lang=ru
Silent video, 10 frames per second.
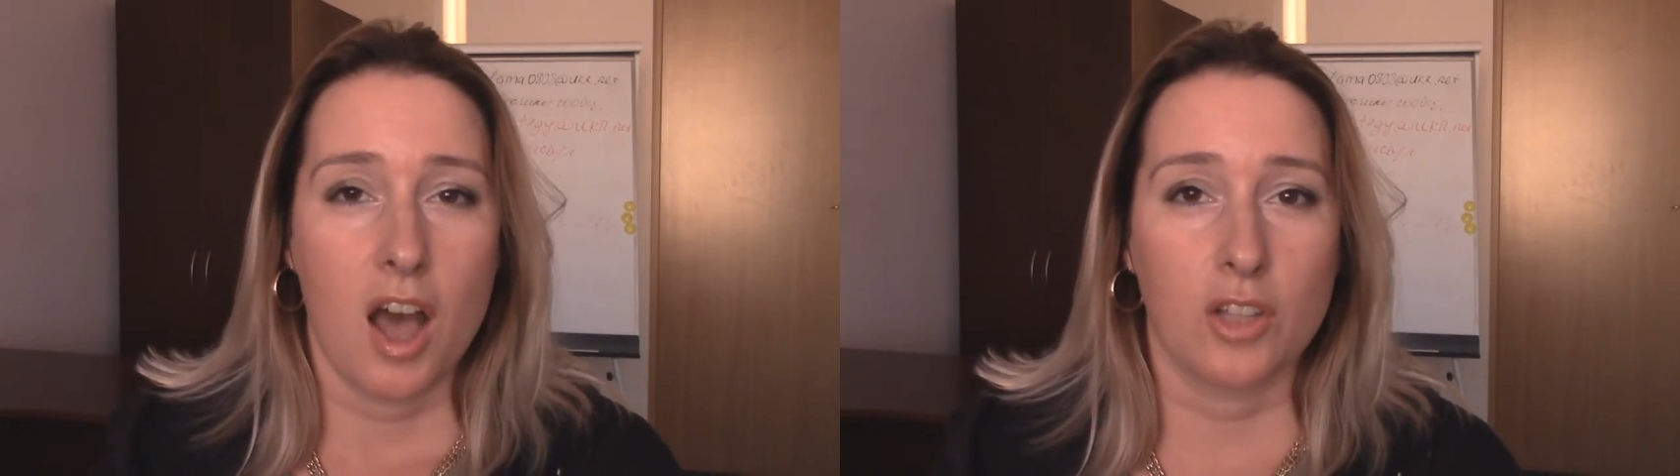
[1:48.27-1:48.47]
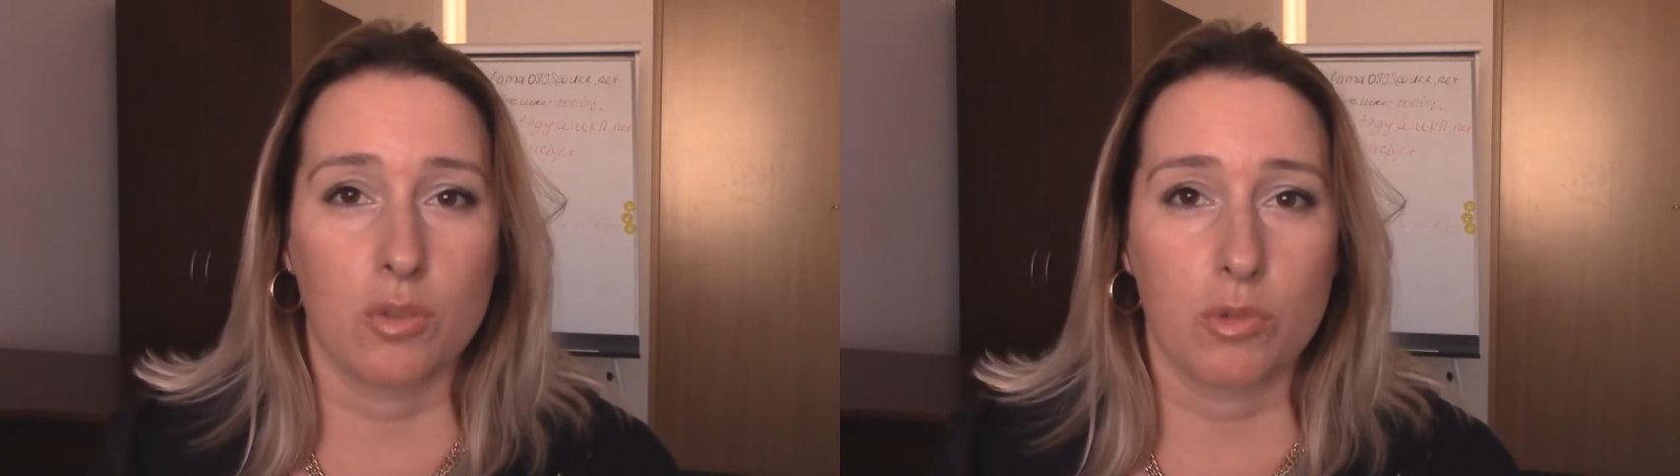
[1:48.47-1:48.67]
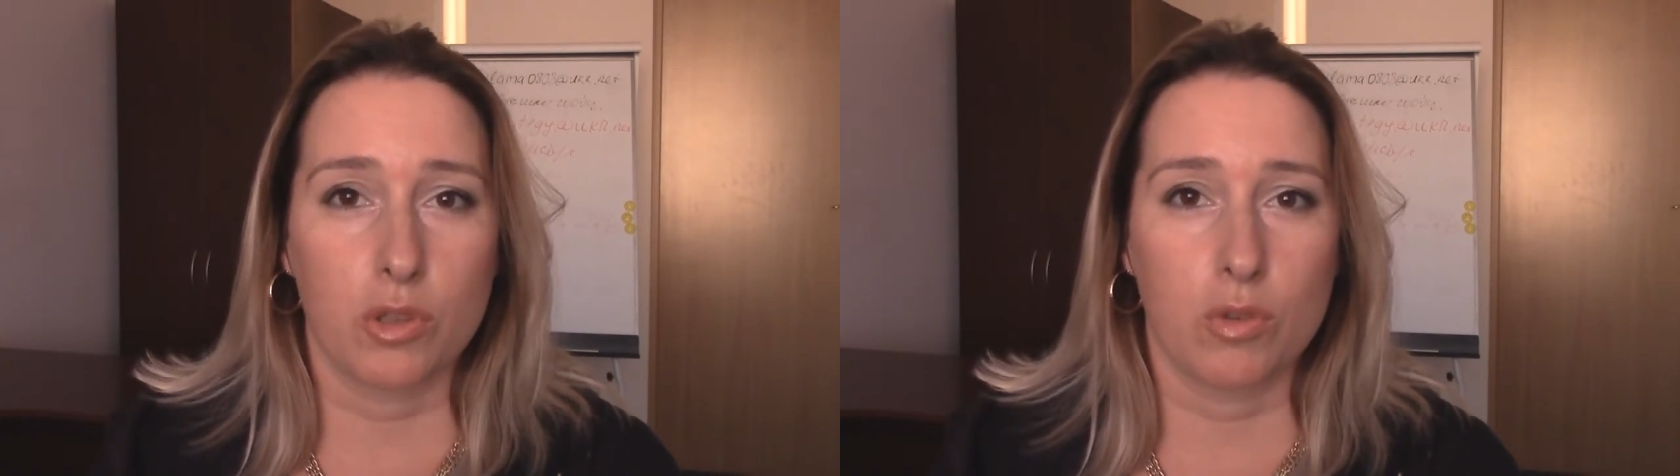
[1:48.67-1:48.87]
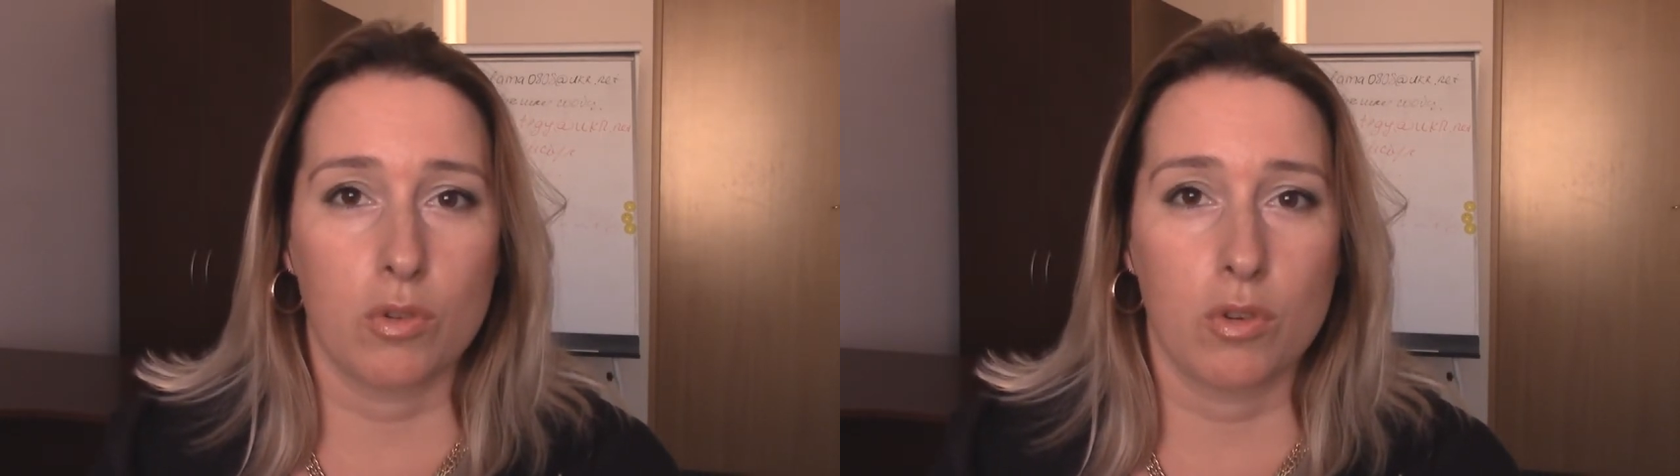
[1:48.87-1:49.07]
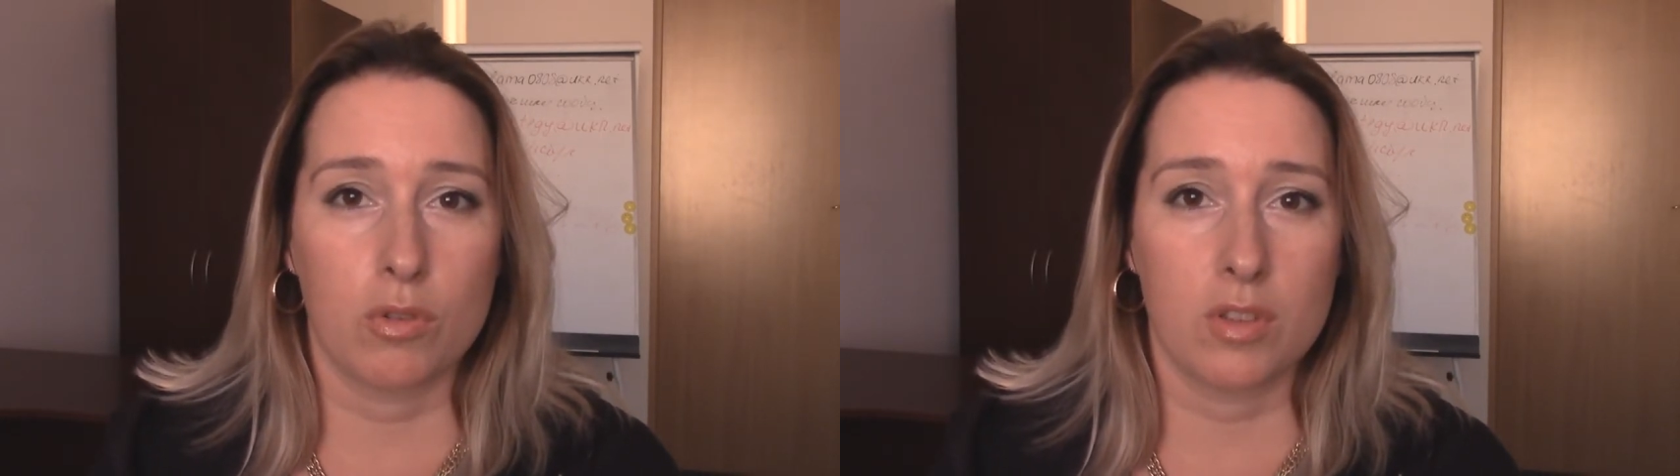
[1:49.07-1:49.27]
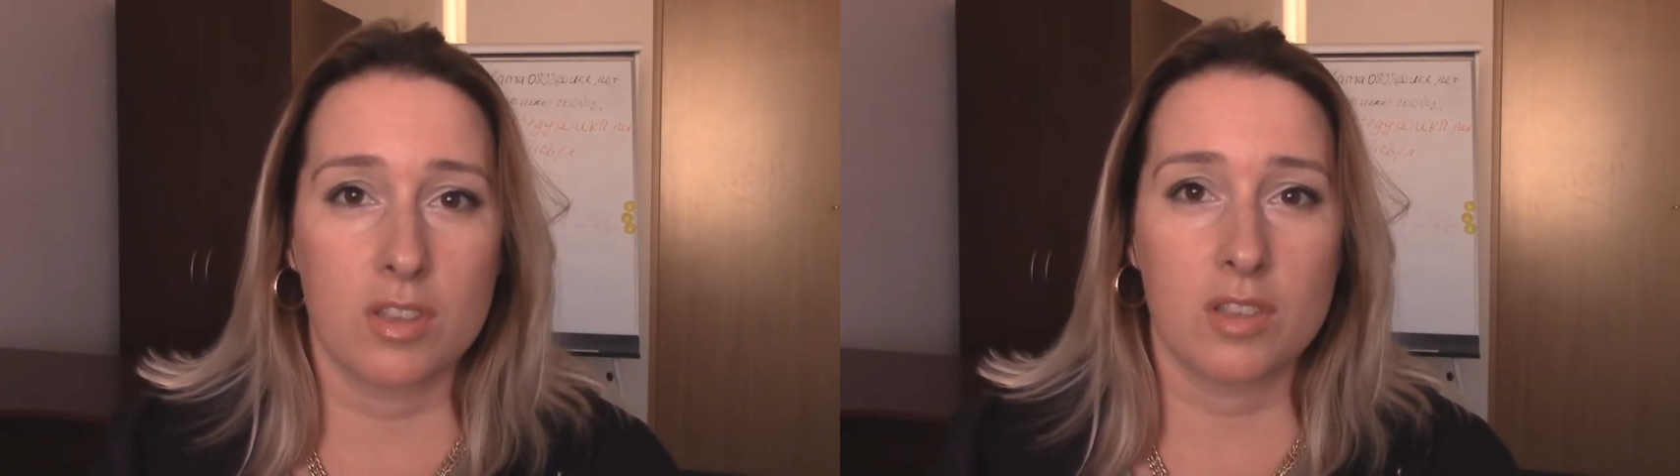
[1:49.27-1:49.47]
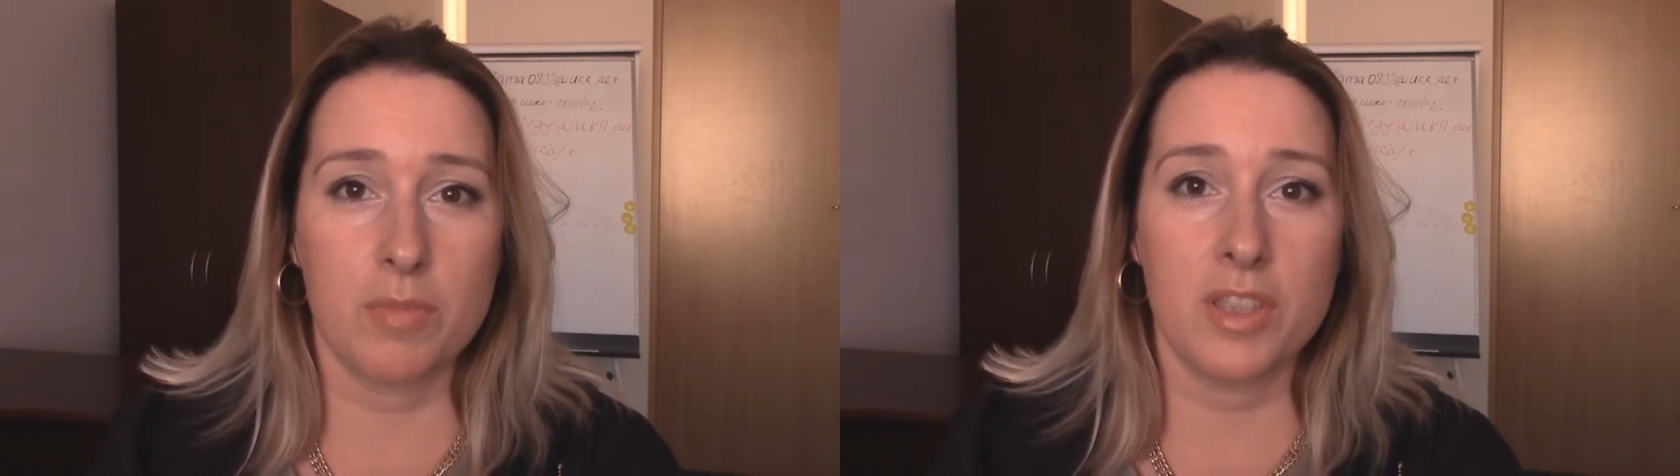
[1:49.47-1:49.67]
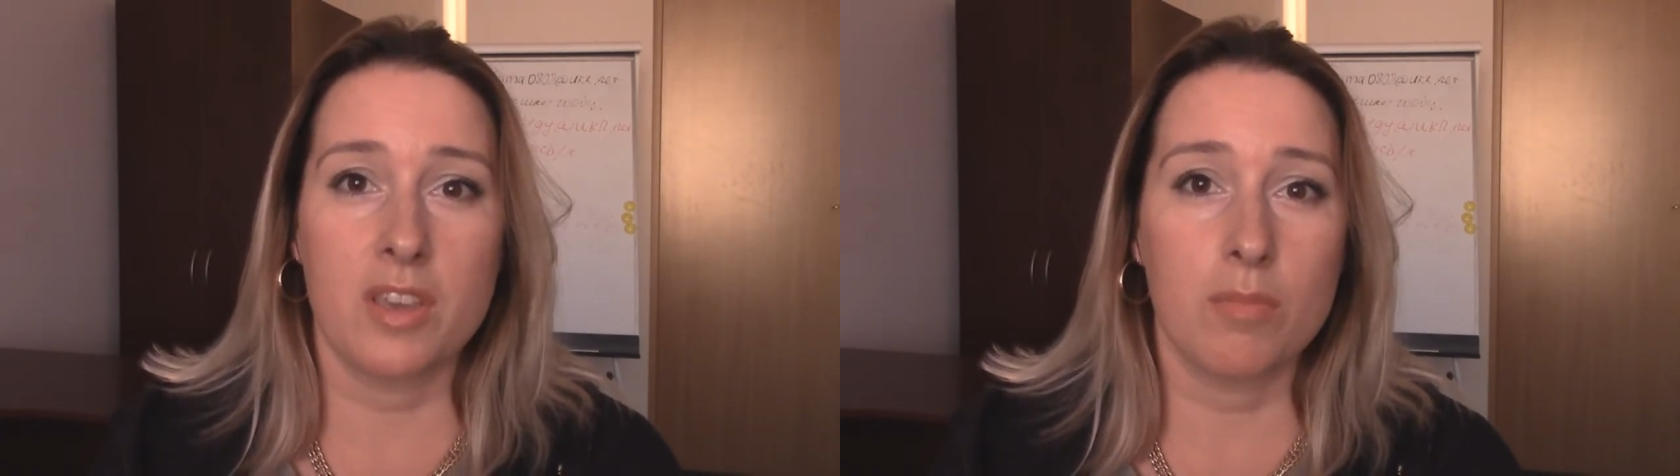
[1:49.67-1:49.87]
о том, что он
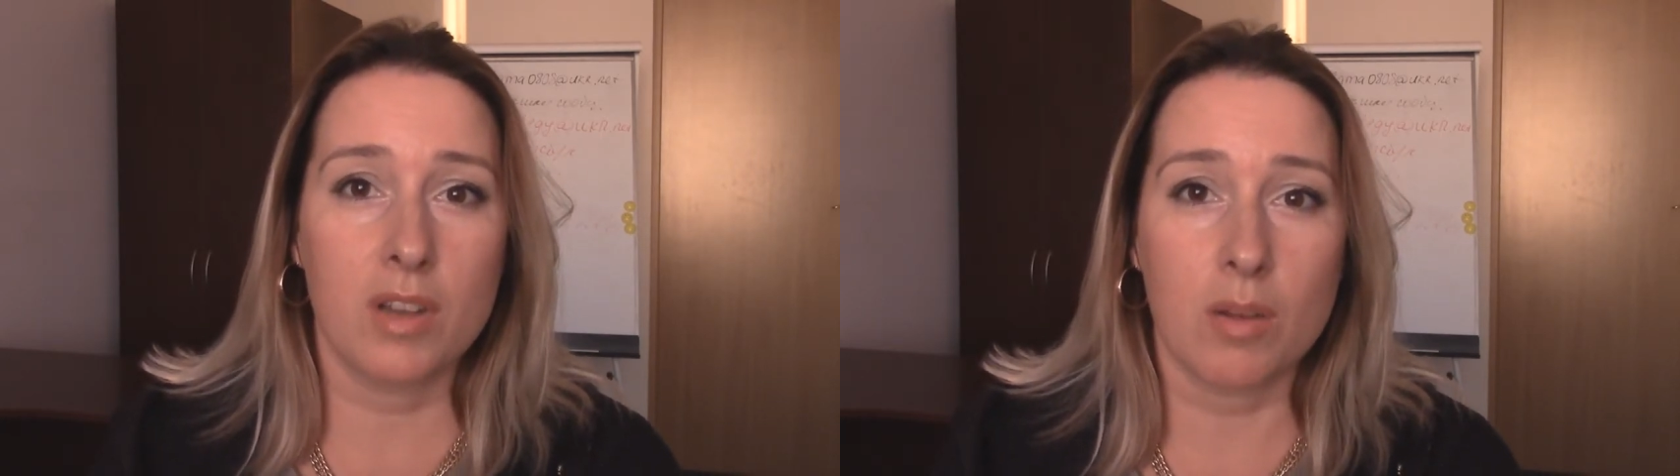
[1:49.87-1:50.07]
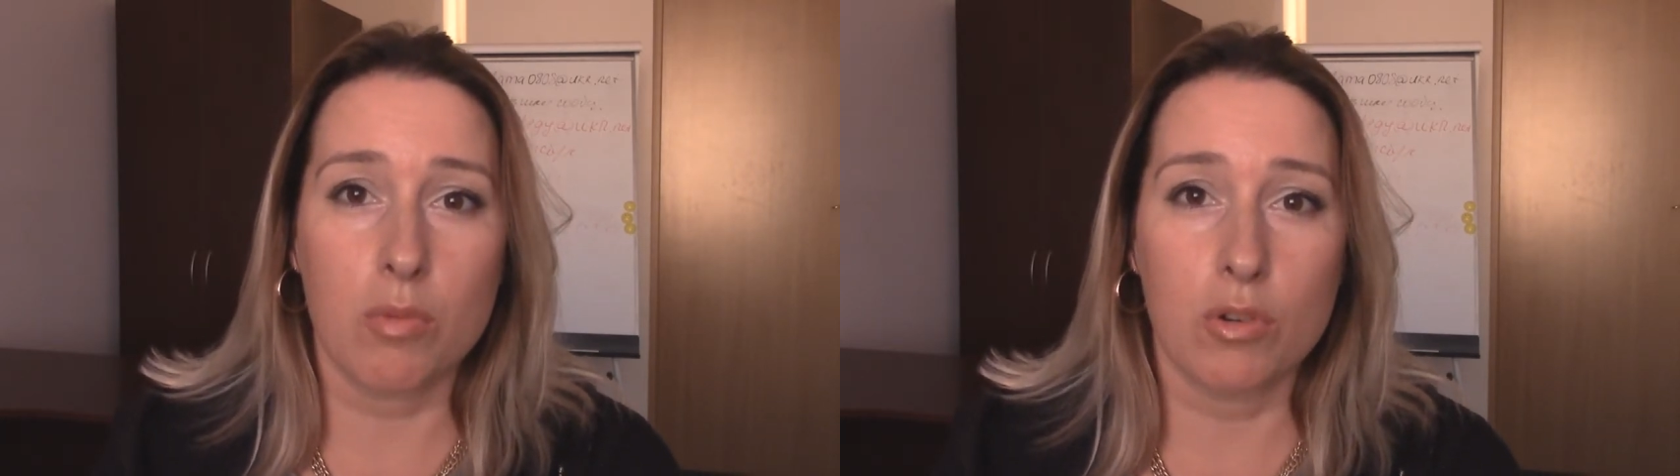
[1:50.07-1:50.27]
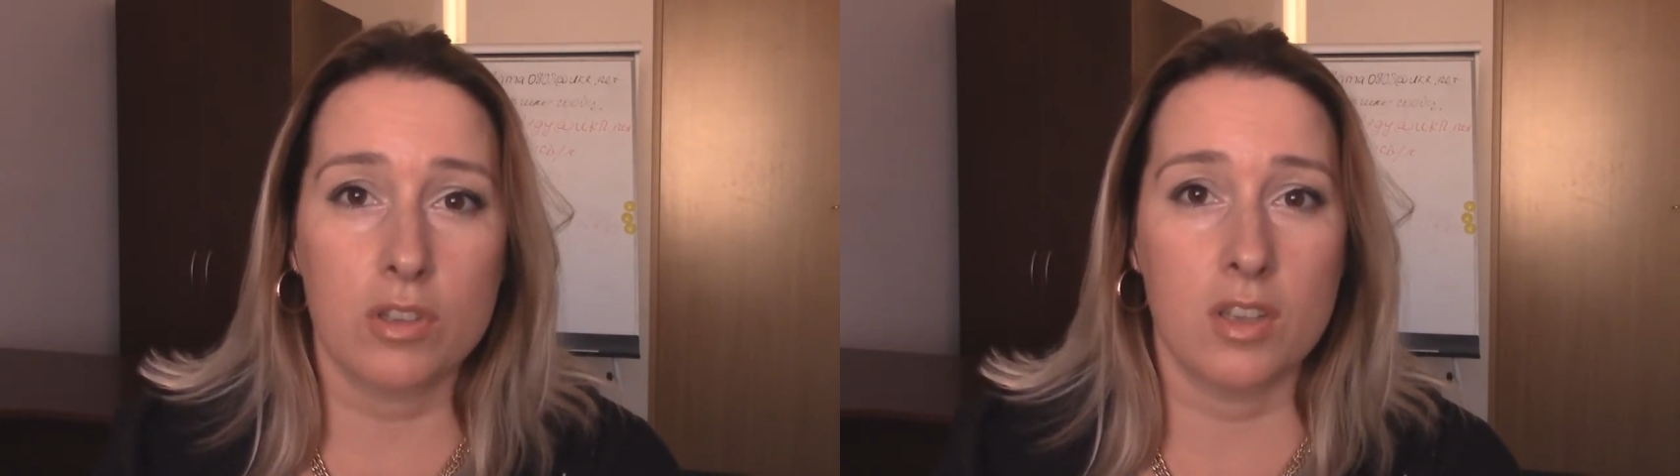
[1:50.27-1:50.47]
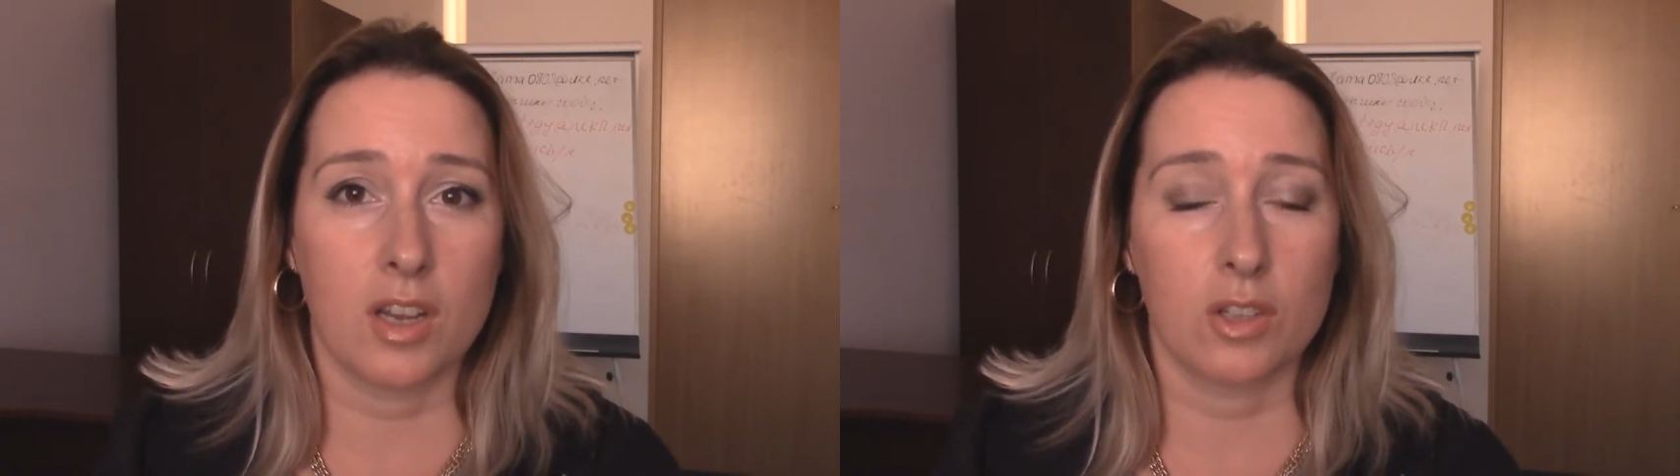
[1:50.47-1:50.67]
незаменимый работник,